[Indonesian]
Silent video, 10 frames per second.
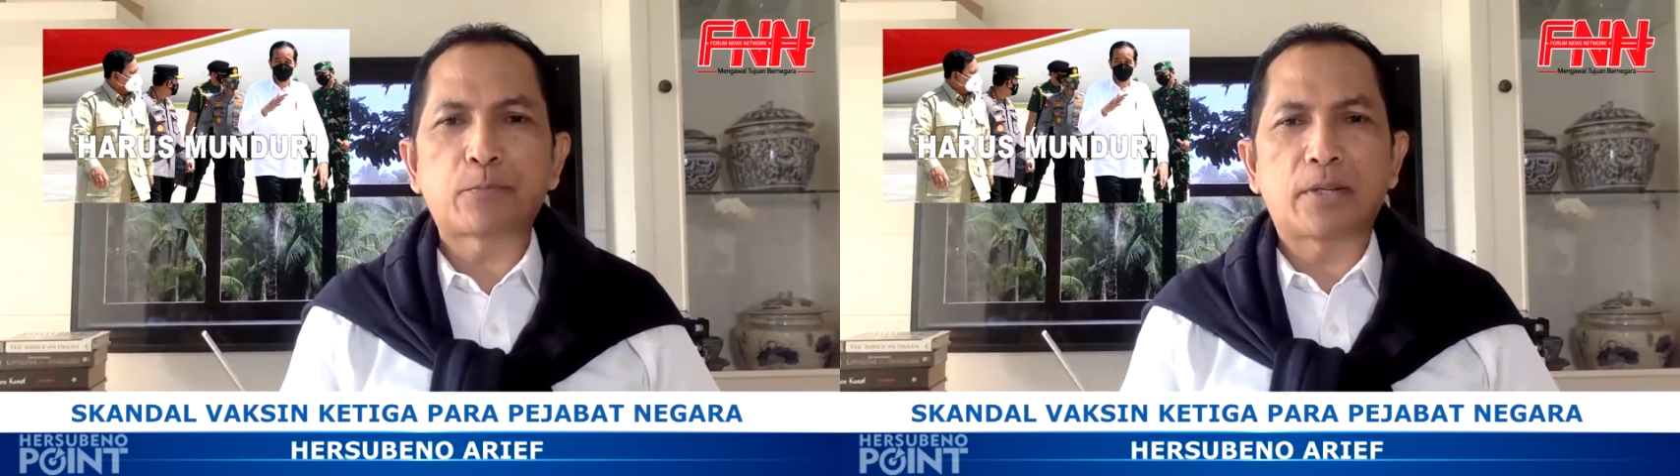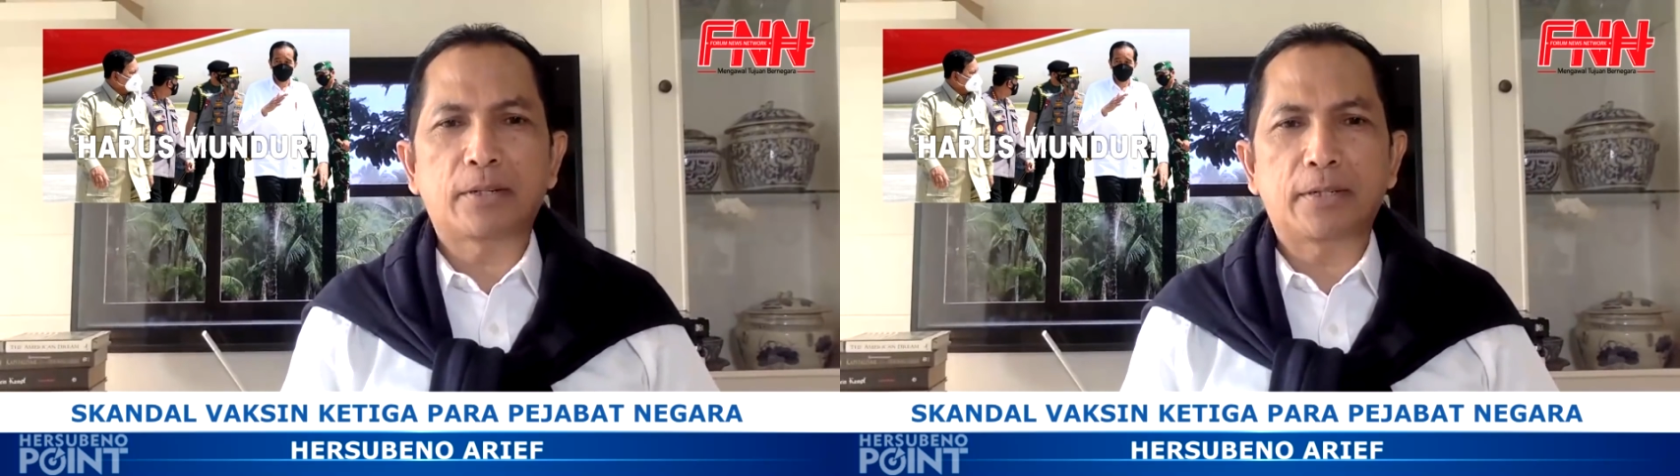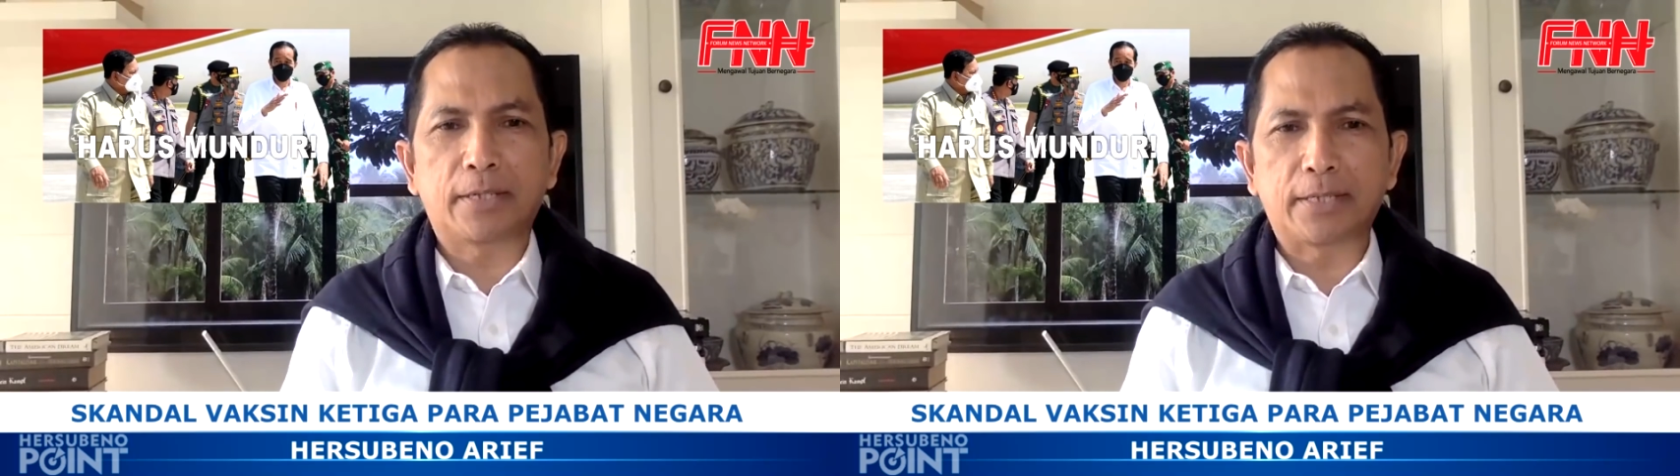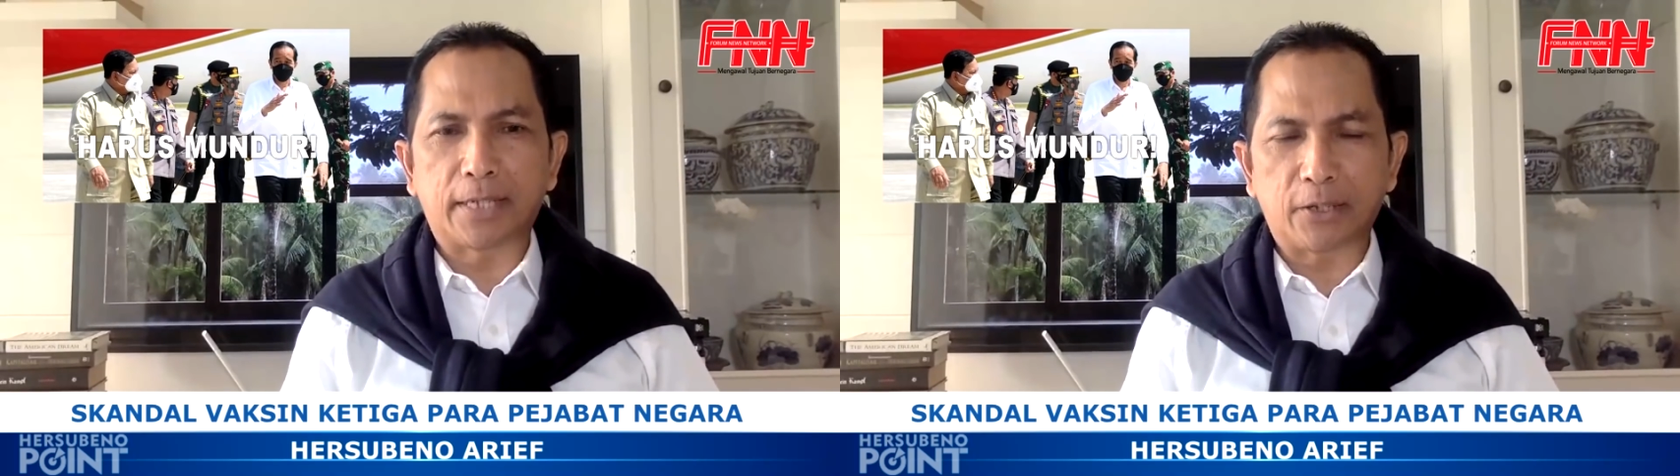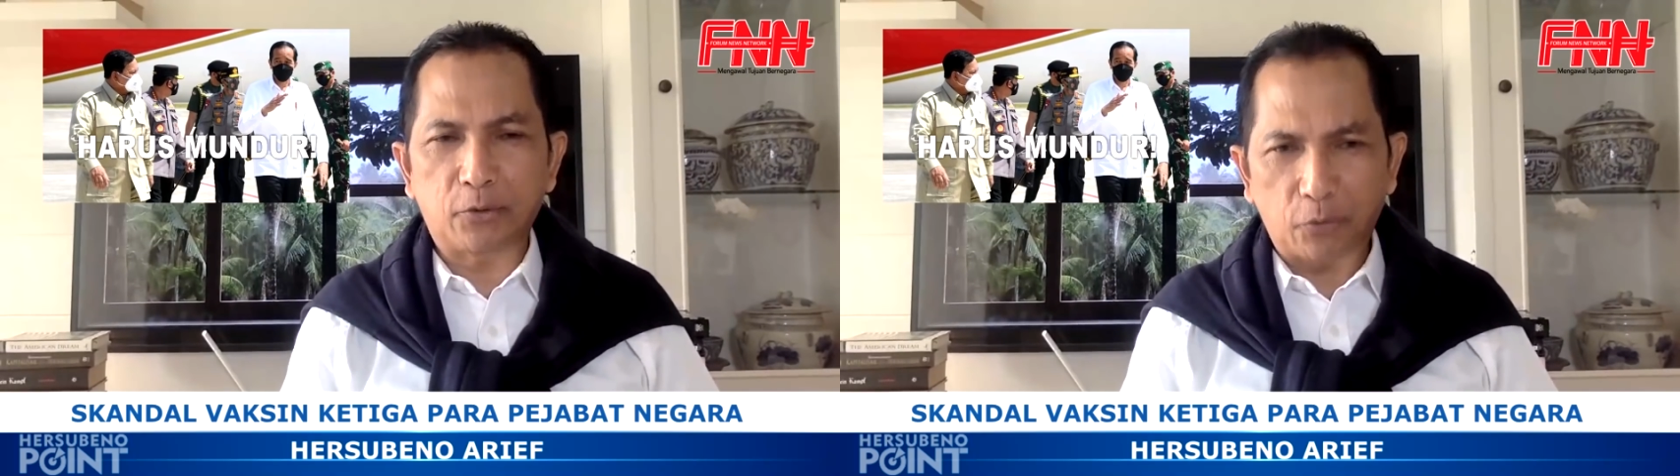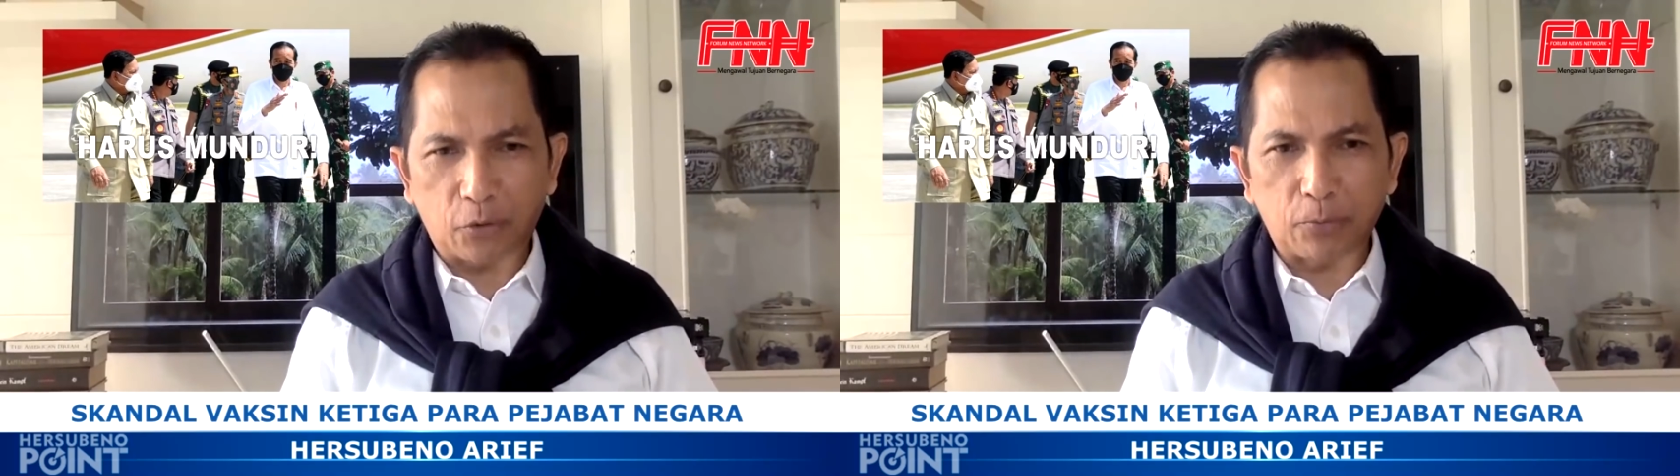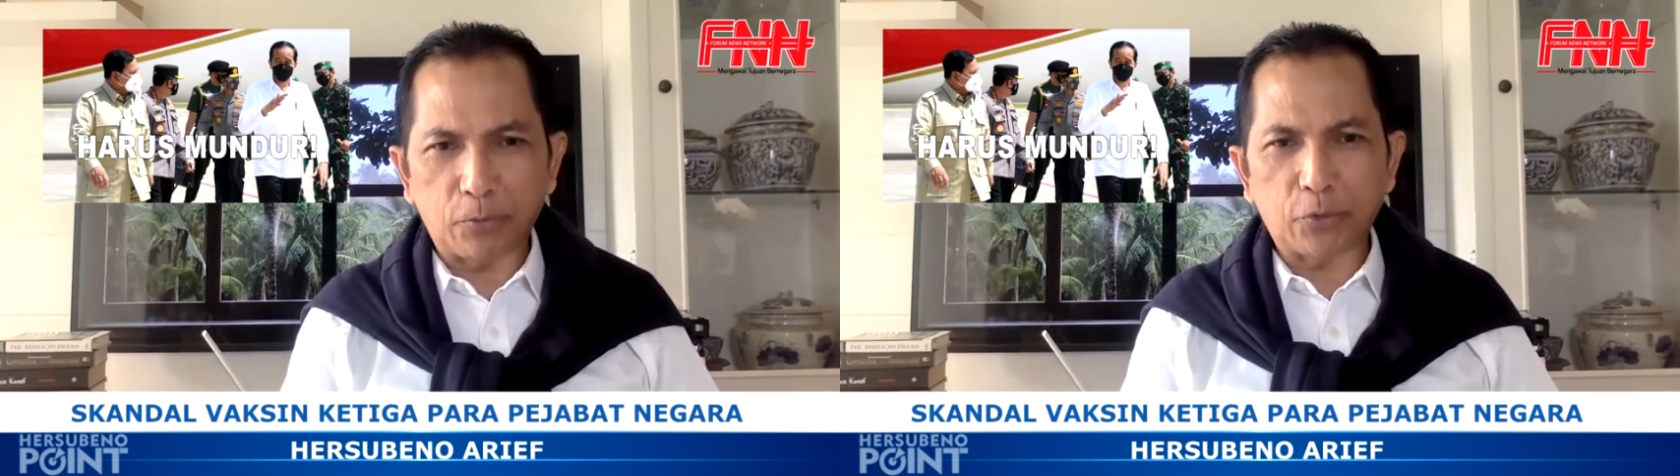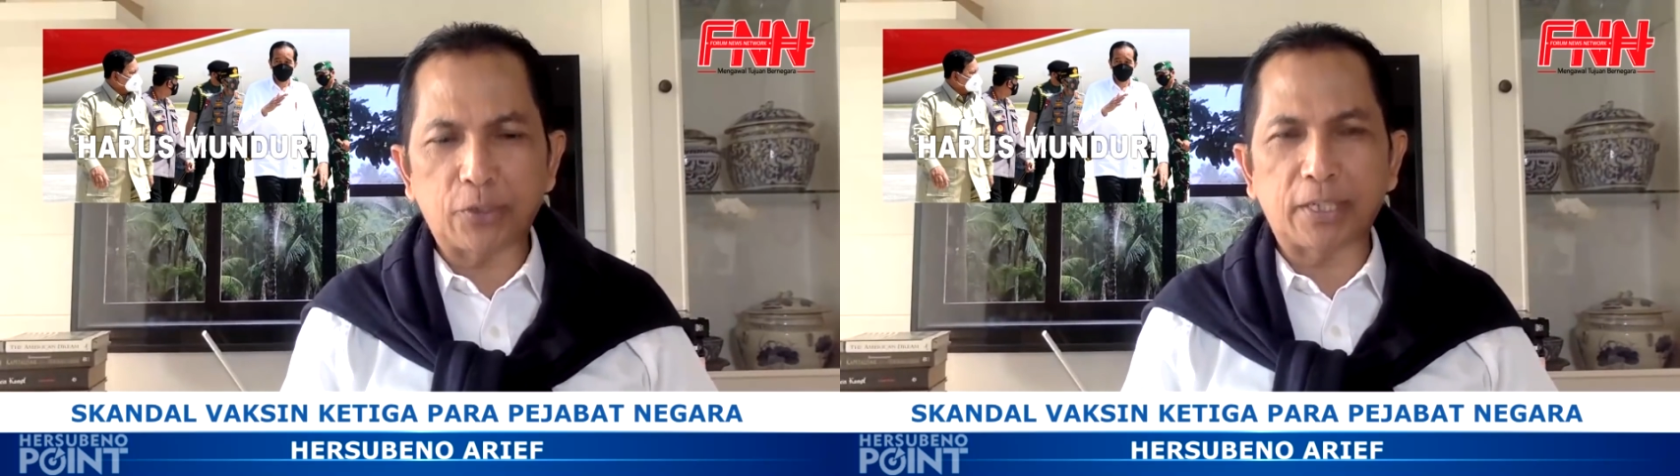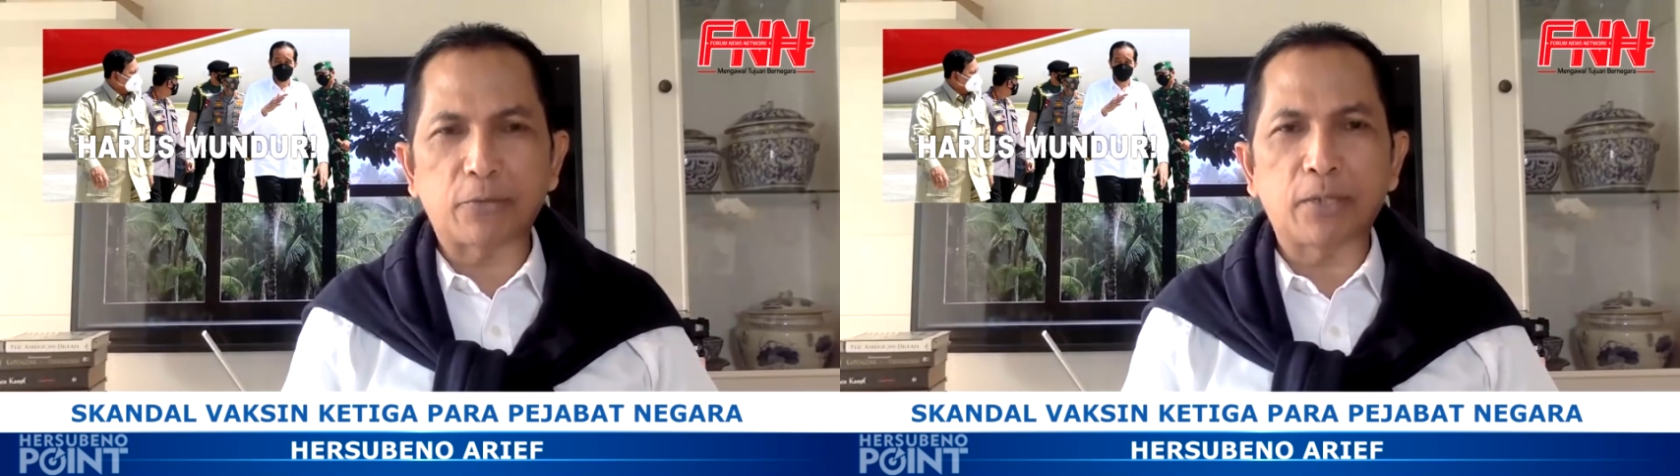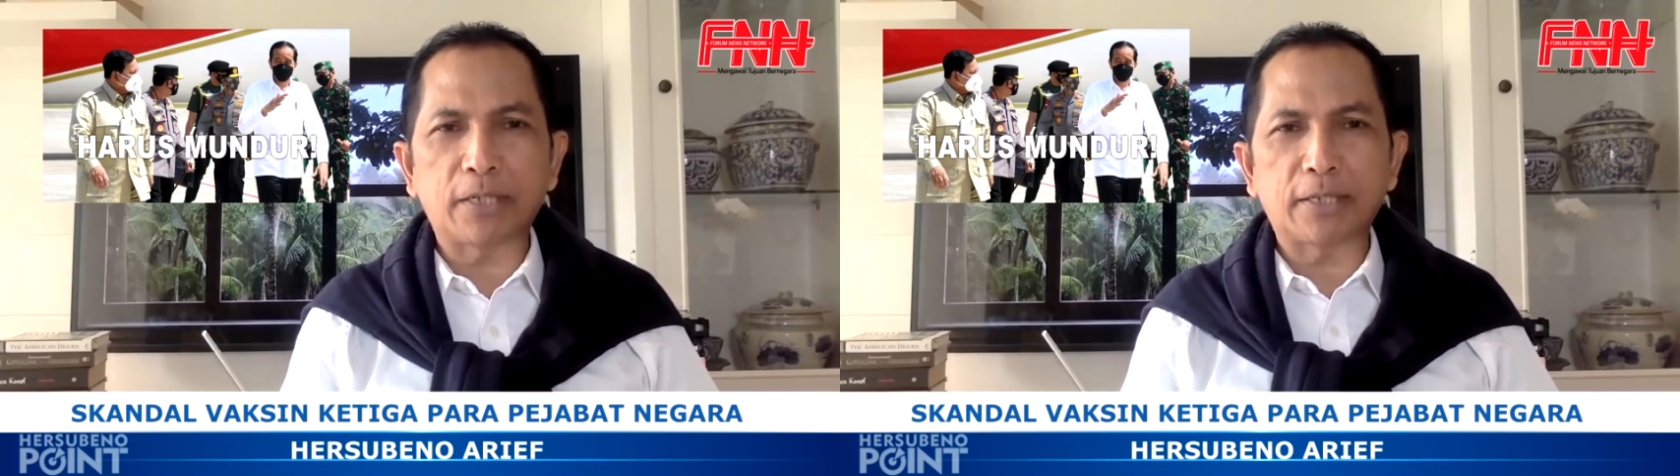eh, dari Forum News
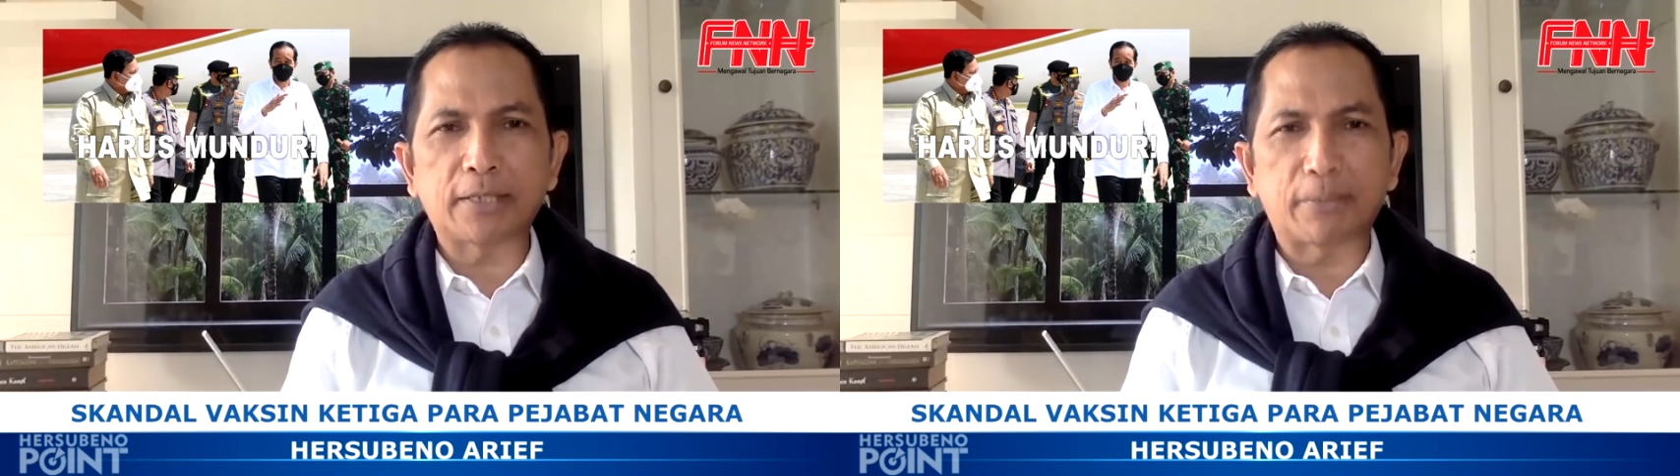Network.